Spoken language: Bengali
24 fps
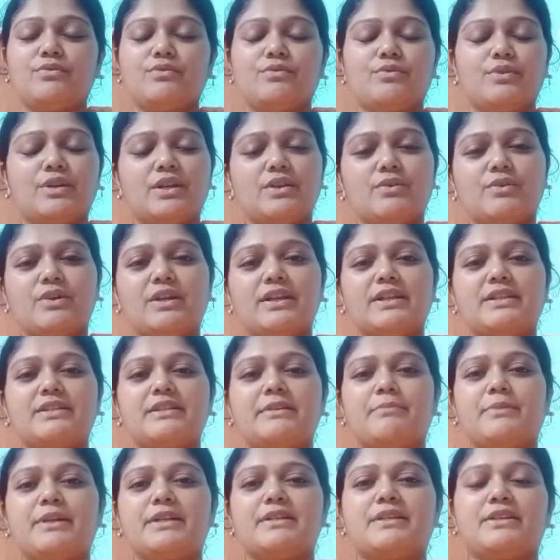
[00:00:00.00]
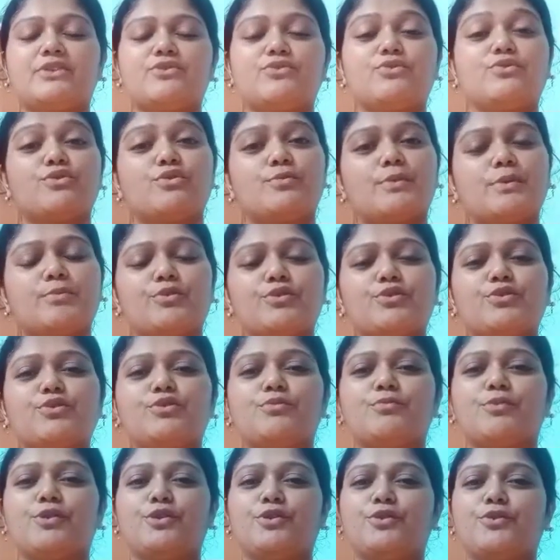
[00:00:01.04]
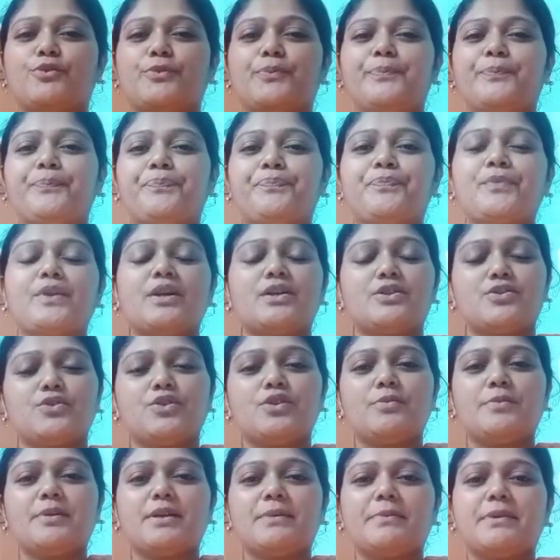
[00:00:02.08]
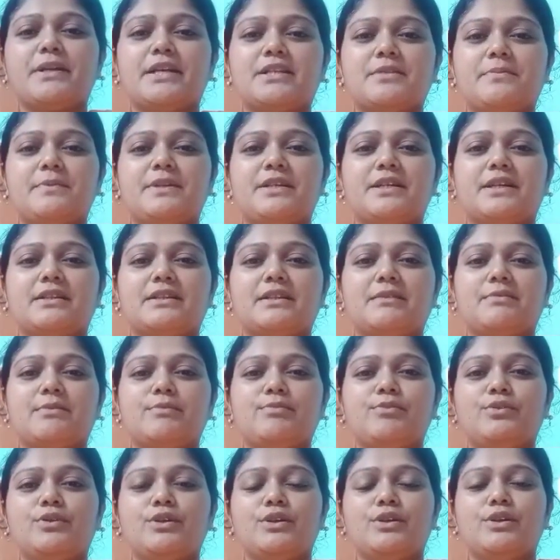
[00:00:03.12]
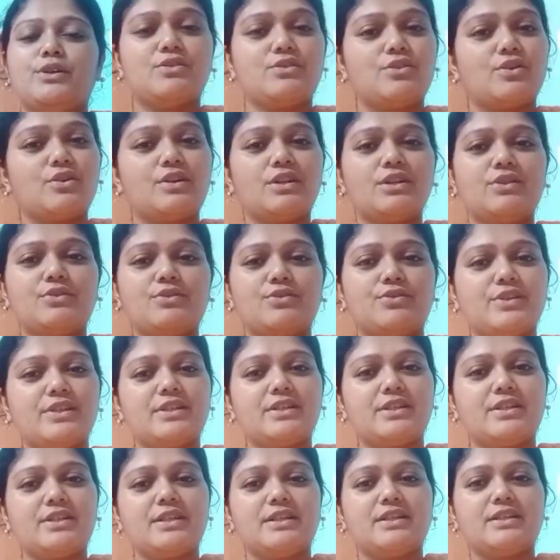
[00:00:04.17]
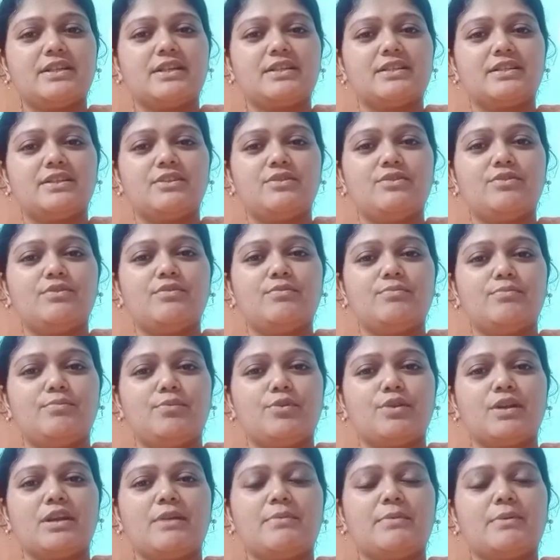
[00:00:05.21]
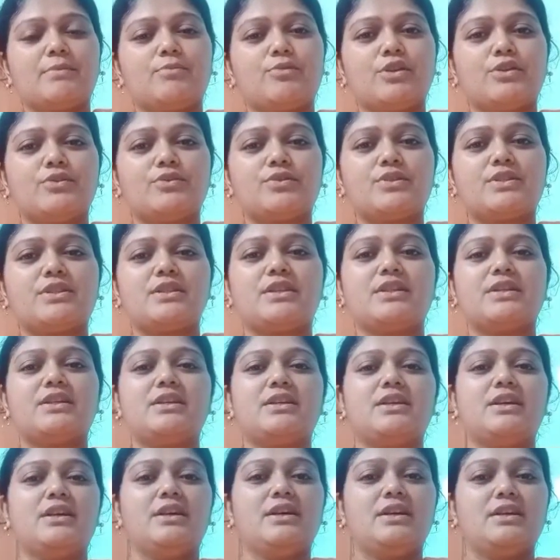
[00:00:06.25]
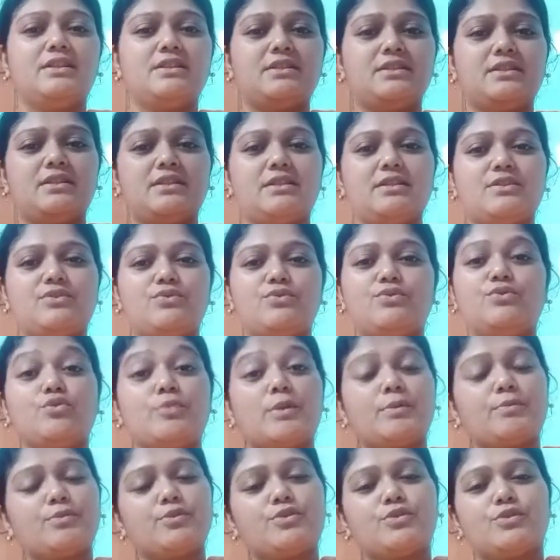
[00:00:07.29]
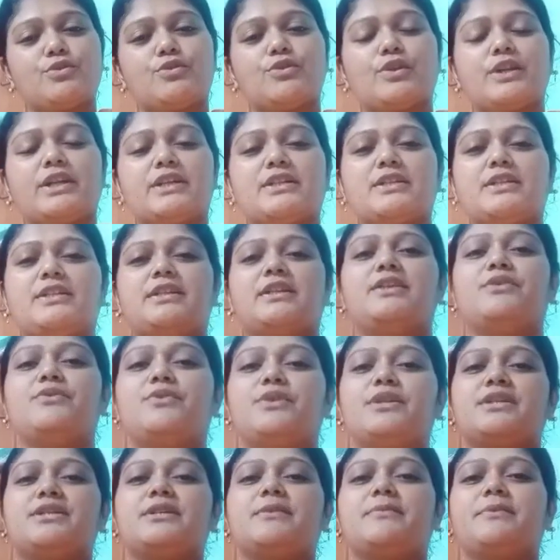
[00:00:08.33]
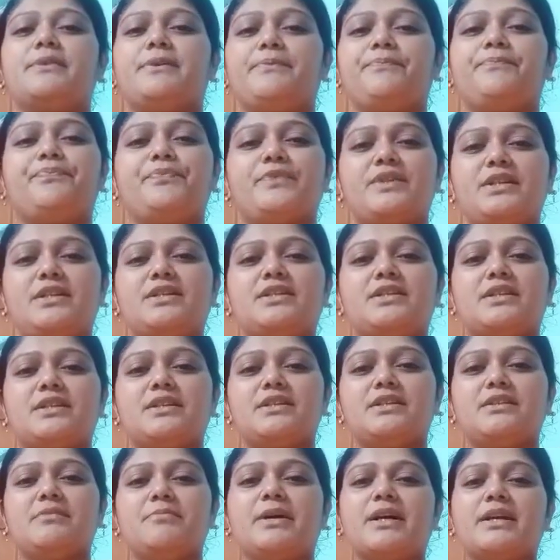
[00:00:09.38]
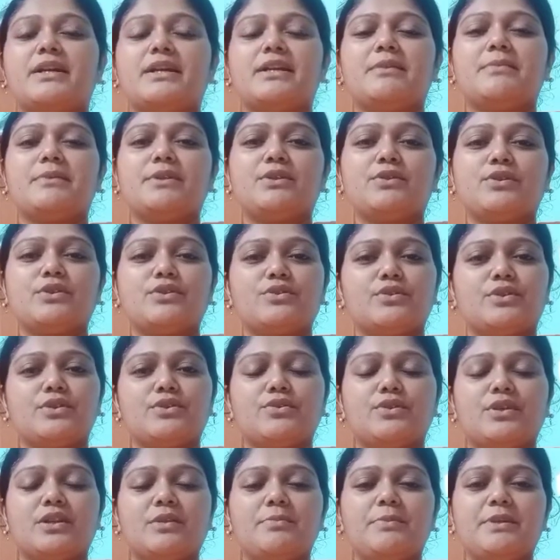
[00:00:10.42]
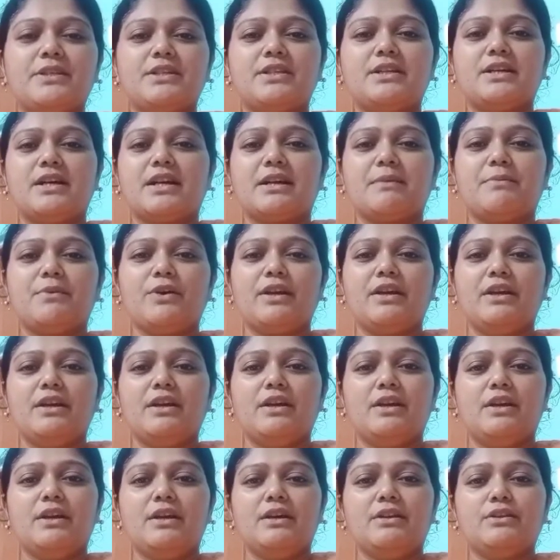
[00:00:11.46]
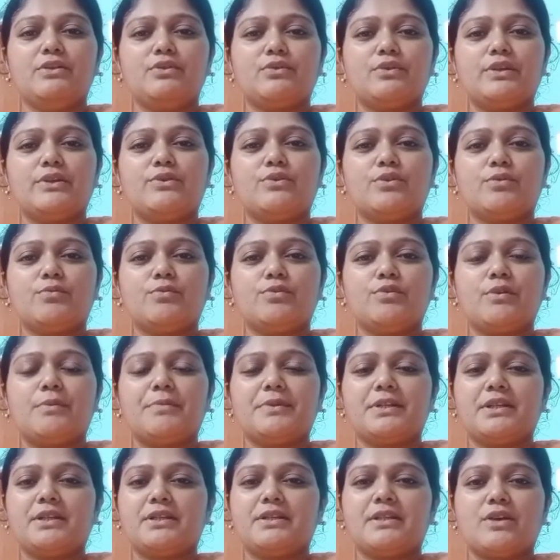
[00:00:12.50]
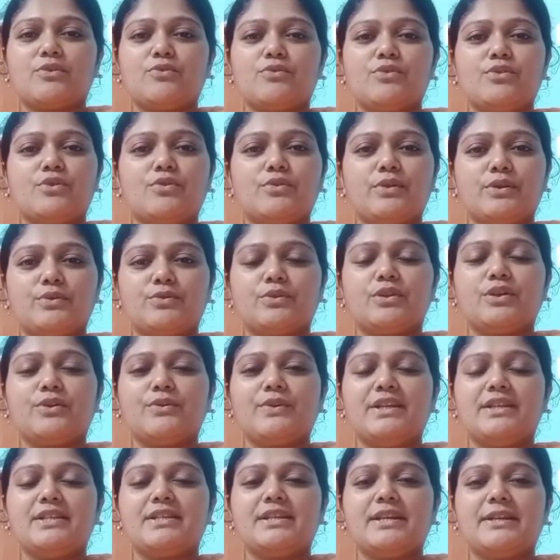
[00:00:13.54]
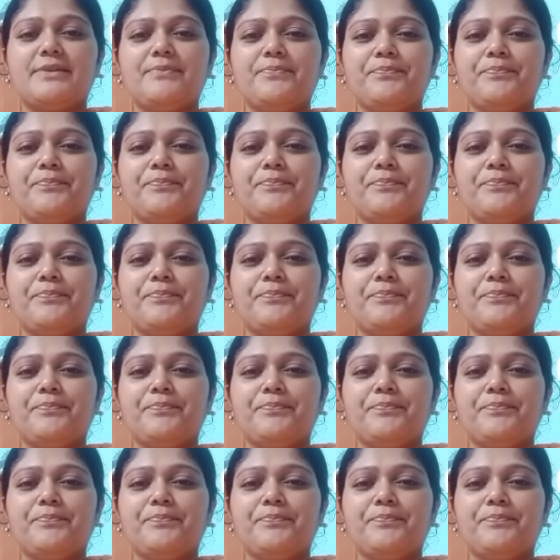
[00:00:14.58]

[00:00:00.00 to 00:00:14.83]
ওনার ওখানে চেম্বারটা শুক্রবার পর্যন্ত বন্ধ শনিবার আবার আসবেন ডাক্তারবাবু সকালেও শরীরটা ঠিকঠাক ছিল পরে আমার মনে হচ্ছে যে শুক্রবার পর্যন্ত অনেকটা দেরি হয়ে যাবে তিন চার দিন বাকির ভিতরে যদি শরীর বেশি খারাপ হয় তো কী করবো আমাদের ঠাকুরনগরে কোথাও নিয়ে যাই